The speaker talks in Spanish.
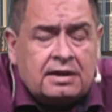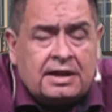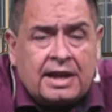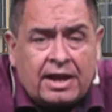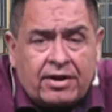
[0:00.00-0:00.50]

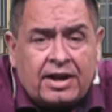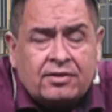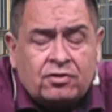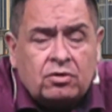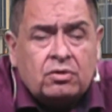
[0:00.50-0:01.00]
la
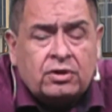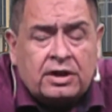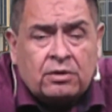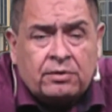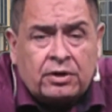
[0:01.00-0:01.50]
relación con
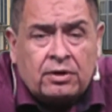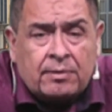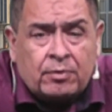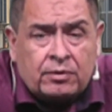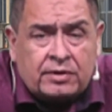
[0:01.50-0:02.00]
el gobierno de la
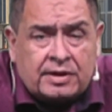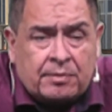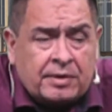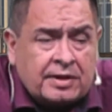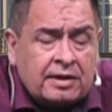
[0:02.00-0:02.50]
provincia, a
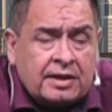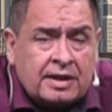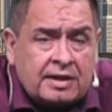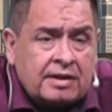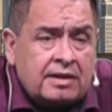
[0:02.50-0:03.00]
pesar de
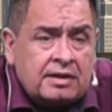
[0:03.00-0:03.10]
que